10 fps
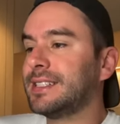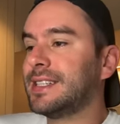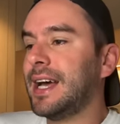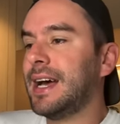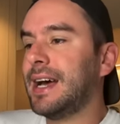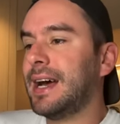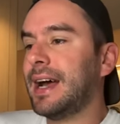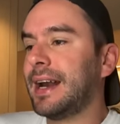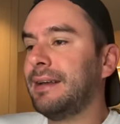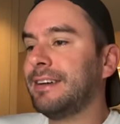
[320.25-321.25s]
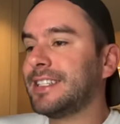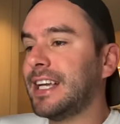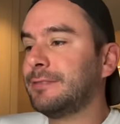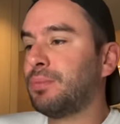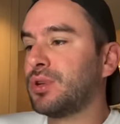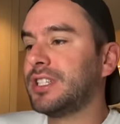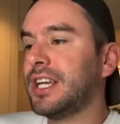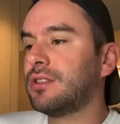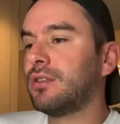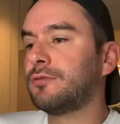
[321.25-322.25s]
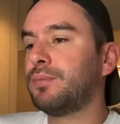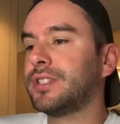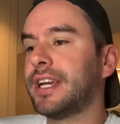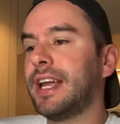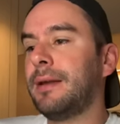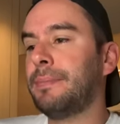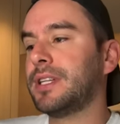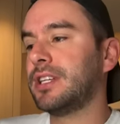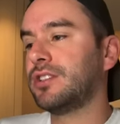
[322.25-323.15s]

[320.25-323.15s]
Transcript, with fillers: está arriba 6% después de que la empresa